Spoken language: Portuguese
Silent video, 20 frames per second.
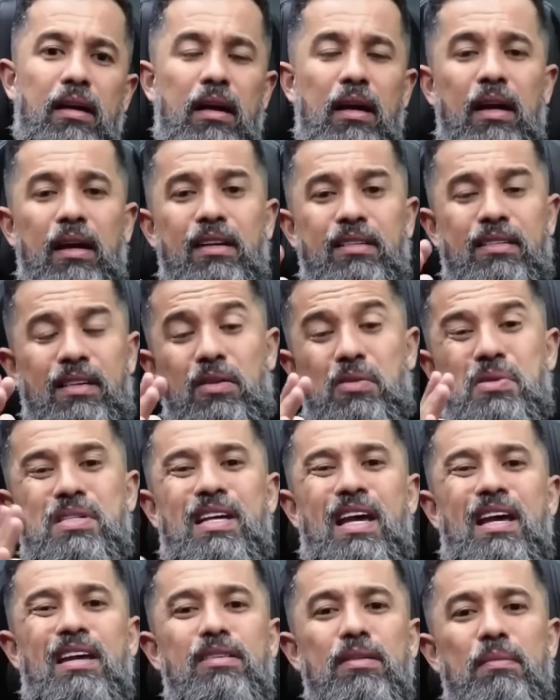ele já não
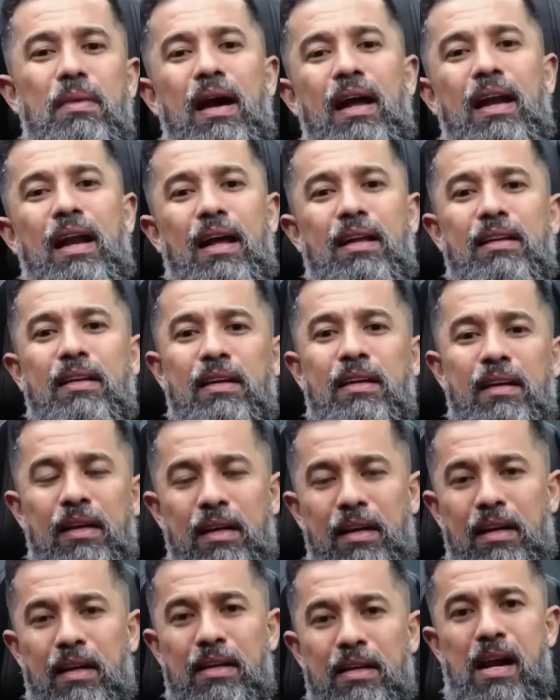sente mais nada.
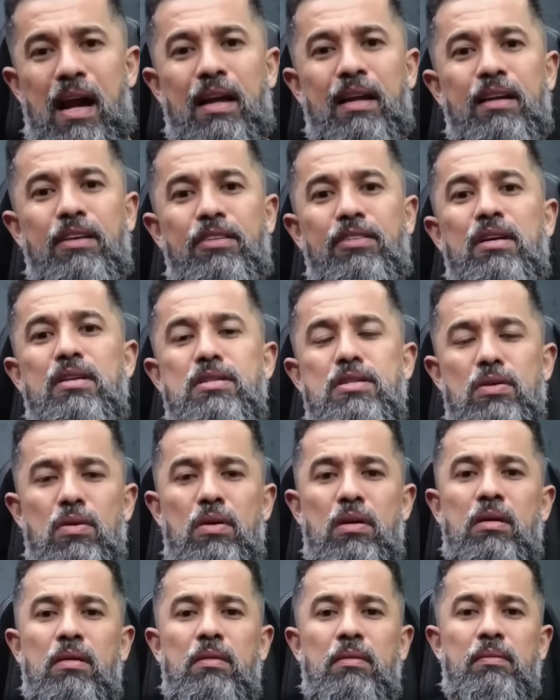Ele
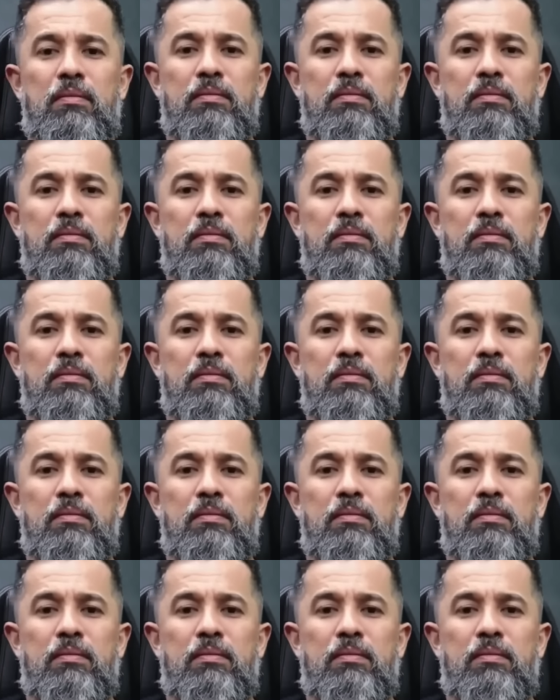anestesiou.